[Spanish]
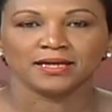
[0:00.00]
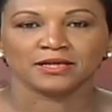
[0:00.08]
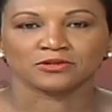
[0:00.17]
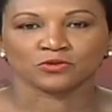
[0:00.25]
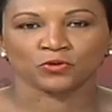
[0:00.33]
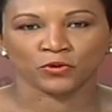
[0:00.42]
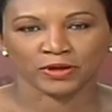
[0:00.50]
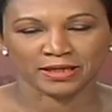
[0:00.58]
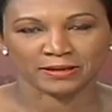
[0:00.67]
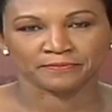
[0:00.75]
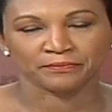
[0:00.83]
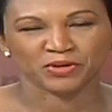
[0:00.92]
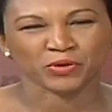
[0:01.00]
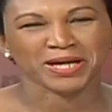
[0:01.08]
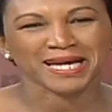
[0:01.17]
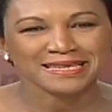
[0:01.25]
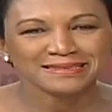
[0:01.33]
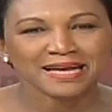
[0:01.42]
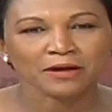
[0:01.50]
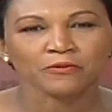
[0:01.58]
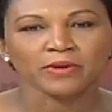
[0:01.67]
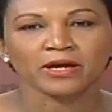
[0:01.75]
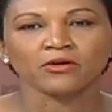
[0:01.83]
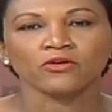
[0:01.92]
escoger. Pero ¿qué está en
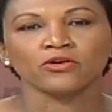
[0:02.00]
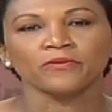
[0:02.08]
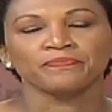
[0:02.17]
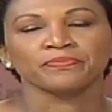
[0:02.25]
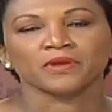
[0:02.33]
juego?